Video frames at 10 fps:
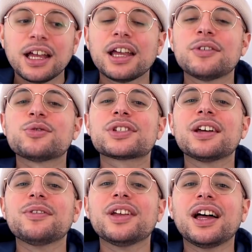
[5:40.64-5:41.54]
Et vous
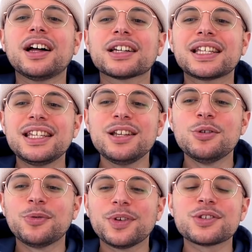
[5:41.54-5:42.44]
savez, hein, qui
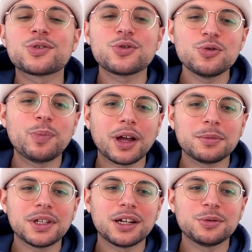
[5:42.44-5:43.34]
le fait super
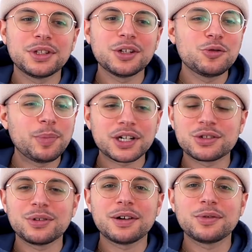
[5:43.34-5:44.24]
bien, le découpage
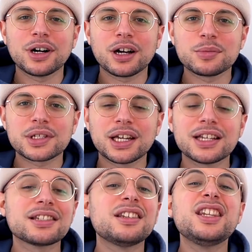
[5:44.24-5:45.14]
de la voix comme ça, là,
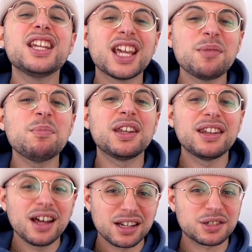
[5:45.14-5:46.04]
c'est Nicki
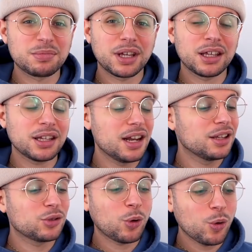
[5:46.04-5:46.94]
Minaj, man. Elle
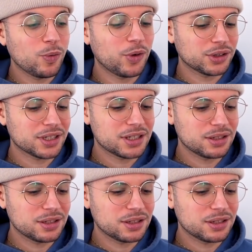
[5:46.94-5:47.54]
est trop forte à ce